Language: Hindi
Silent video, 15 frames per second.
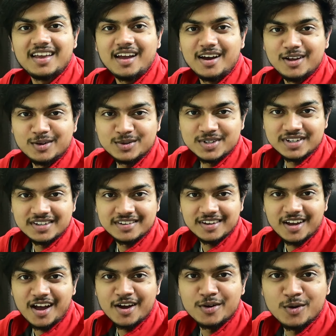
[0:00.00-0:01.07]
हेलो जी
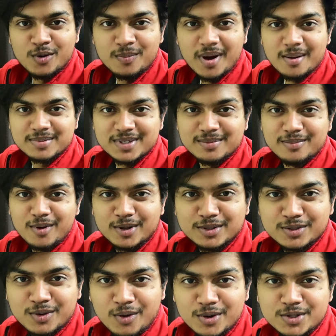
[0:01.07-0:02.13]
आई होप आप सब
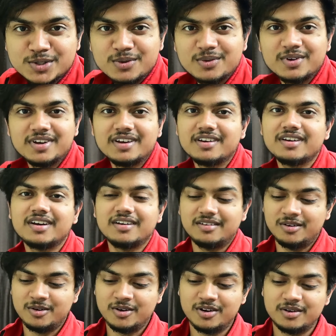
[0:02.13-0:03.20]
बहुत खुश होंगे
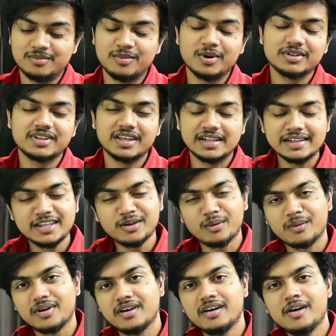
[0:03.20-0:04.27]
और बहुत हेल्दी
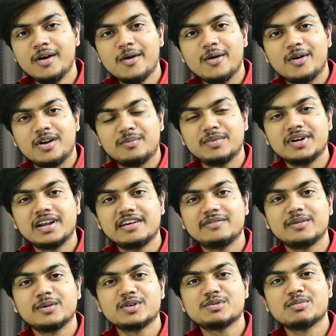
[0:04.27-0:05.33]
होंगे और अपनी लाइफ
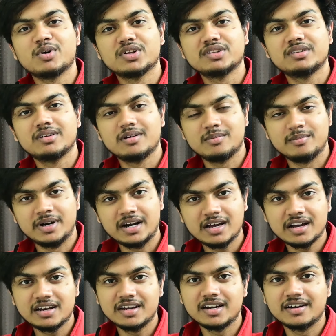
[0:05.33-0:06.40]
में कुछ बहुत बड़ा
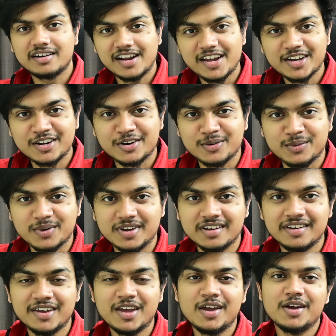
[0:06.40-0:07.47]
करने का ट्राई कर रहे होंगे
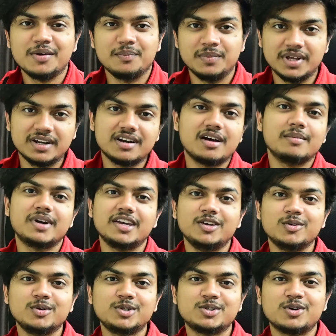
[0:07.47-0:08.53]
मेरा नाम है
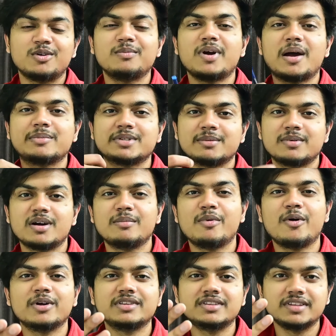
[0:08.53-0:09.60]
आयुष और मैं आप सबका
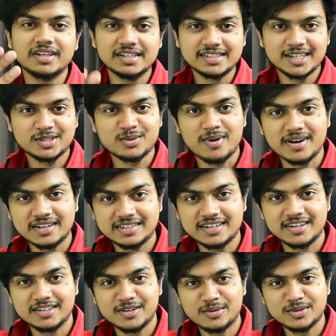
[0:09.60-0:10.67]
बहुत दिल से स्वागत
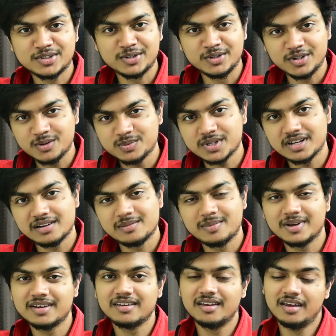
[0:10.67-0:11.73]
करता हूँ इस यूट्यूब चैनल पे